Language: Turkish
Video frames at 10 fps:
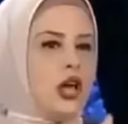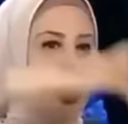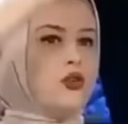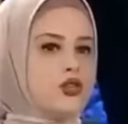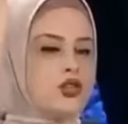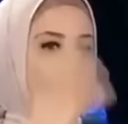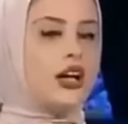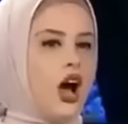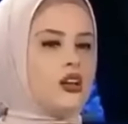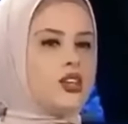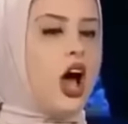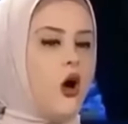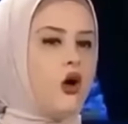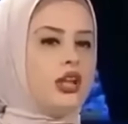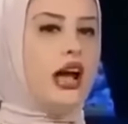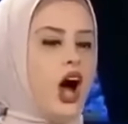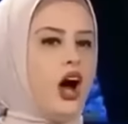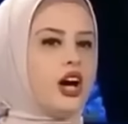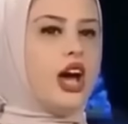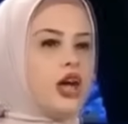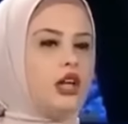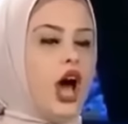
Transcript: sola, üstten alta, önden arkaya